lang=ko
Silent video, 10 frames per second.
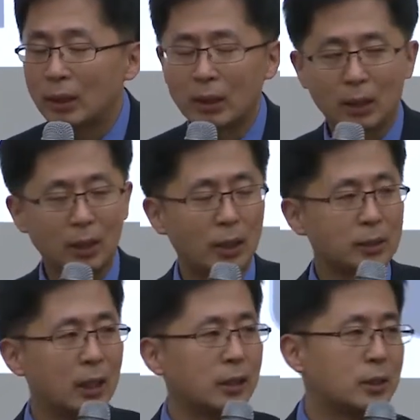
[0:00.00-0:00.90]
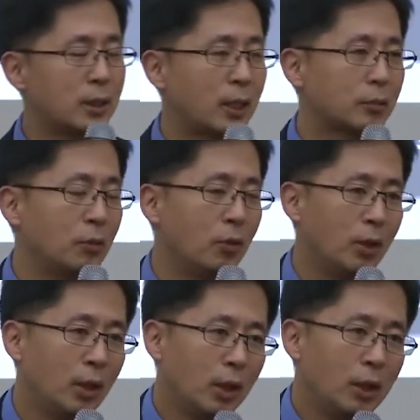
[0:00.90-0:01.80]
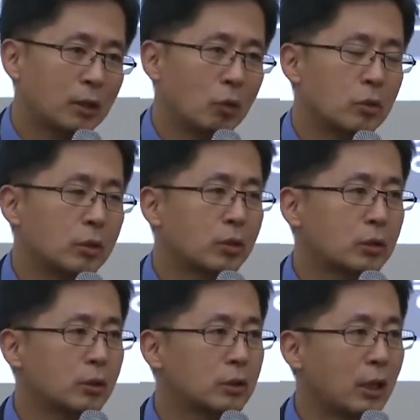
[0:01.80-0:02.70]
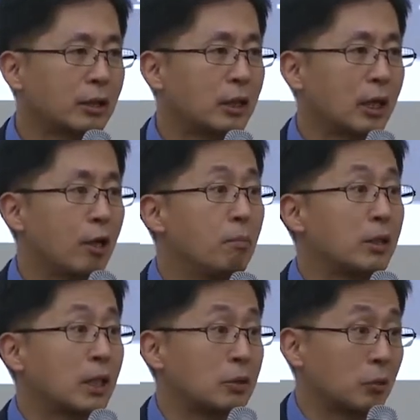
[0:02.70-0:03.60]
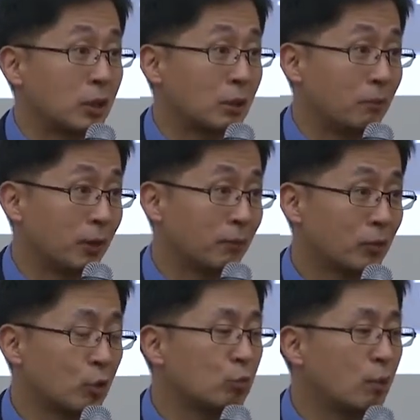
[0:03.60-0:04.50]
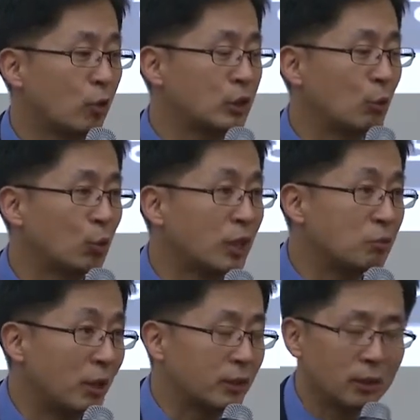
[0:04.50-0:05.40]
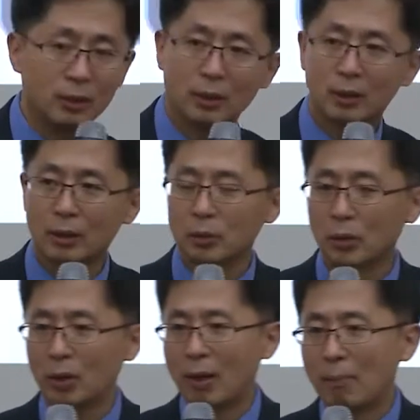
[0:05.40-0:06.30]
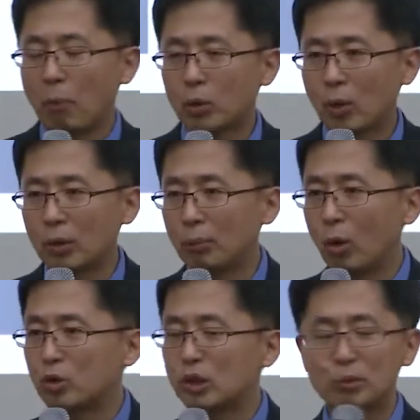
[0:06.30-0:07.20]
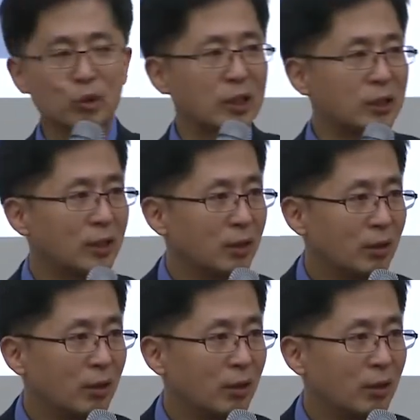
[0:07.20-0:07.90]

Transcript: 어, 잘 되진 않았고 결국 클러스터는 상당히 자연 발생적으로 생깁니다. 정부가 물론 지원도 하지만 그리고 보통은 뭘 중심으로 생기냐?